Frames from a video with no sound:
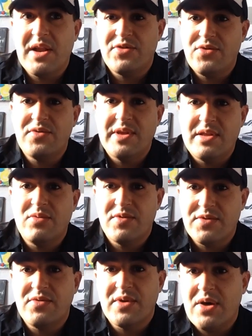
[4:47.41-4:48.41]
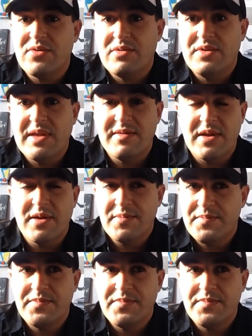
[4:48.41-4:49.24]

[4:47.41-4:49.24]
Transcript: la sortie de la 240 le diesel.